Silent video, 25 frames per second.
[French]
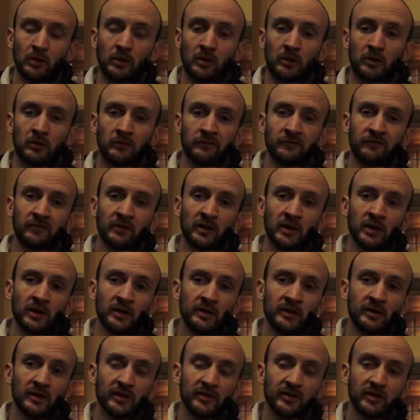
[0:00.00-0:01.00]
Enfin,
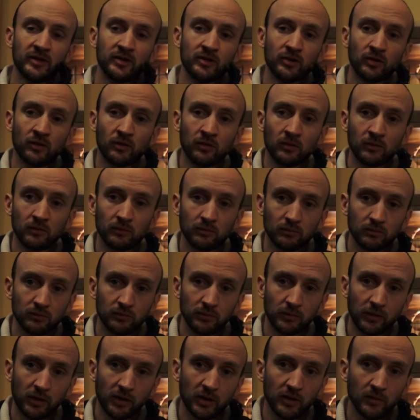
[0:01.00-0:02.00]
il y a des gens
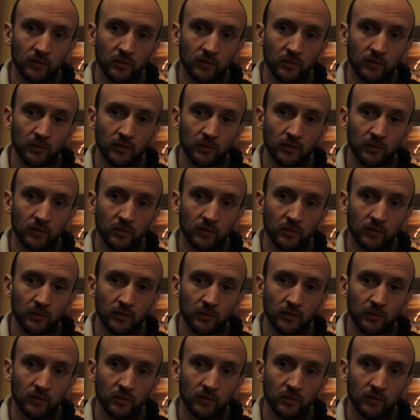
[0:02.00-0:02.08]
qui